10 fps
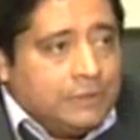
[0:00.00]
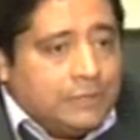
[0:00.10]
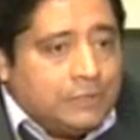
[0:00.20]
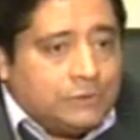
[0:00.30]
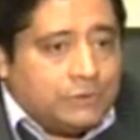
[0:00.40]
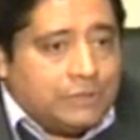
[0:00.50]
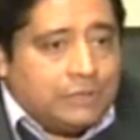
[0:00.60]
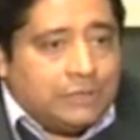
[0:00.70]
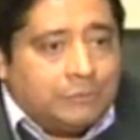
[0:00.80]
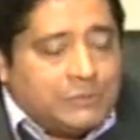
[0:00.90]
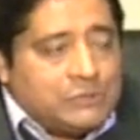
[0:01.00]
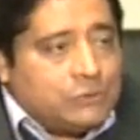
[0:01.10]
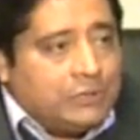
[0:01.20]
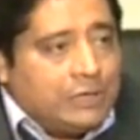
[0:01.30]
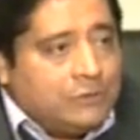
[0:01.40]
esto que
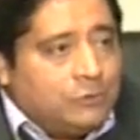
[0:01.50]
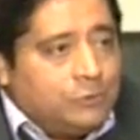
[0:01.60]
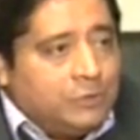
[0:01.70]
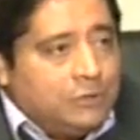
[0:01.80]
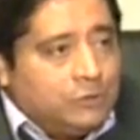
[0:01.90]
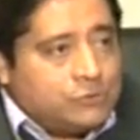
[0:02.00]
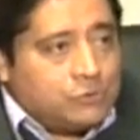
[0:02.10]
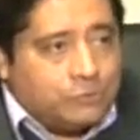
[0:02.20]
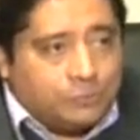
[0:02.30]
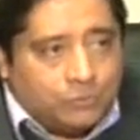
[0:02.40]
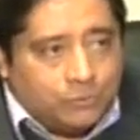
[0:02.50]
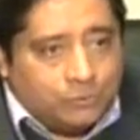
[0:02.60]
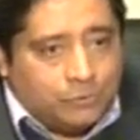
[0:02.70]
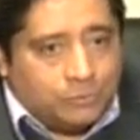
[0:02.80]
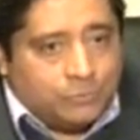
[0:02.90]
empezó en el año 2008 como,
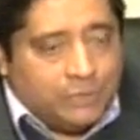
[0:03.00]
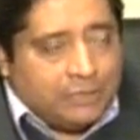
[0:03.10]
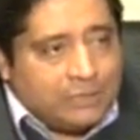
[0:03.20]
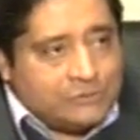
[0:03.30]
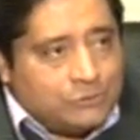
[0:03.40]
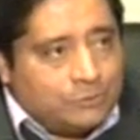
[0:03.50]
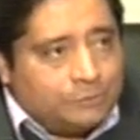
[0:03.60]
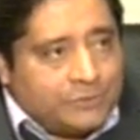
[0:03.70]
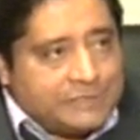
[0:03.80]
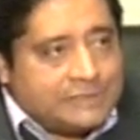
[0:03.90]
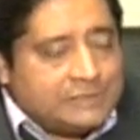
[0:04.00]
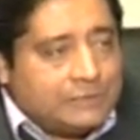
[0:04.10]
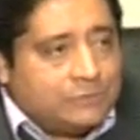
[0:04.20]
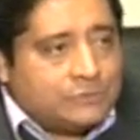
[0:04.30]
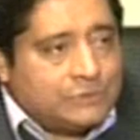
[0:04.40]
delegación pasa a
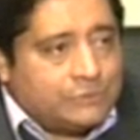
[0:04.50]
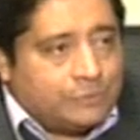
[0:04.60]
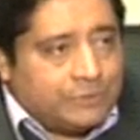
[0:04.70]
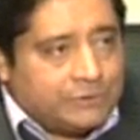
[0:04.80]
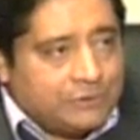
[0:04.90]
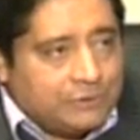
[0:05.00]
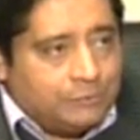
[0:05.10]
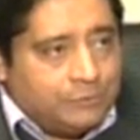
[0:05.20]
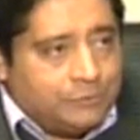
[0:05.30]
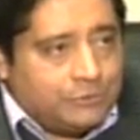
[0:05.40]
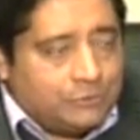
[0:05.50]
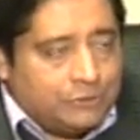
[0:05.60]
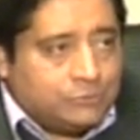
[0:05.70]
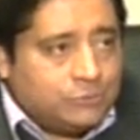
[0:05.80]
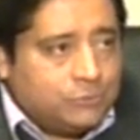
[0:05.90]
ser, ¿no es cierto?, a partir del primero
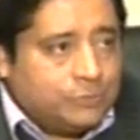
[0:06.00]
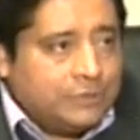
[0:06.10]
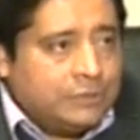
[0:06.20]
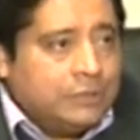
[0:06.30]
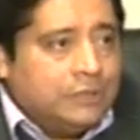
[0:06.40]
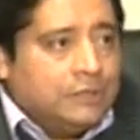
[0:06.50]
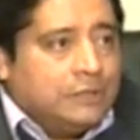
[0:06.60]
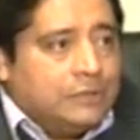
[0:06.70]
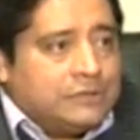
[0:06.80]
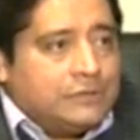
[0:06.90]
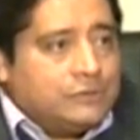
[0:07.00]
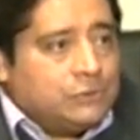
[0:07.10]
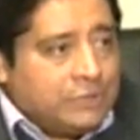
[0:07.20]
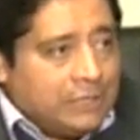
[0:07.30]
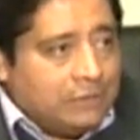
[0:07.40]
de octubre,
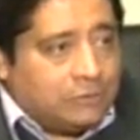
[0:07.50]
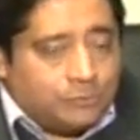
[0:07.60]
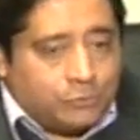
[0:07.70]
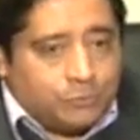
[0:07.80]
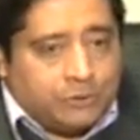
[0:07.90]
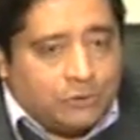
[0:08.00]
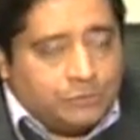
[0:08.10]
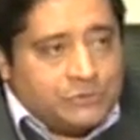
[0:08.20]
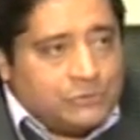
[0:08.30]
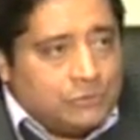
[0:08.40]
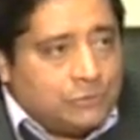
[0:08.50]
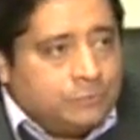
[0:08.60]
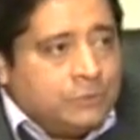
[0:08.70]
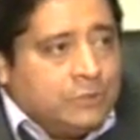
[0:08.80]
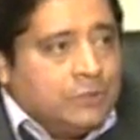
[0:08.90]
seccional, con propia comisión,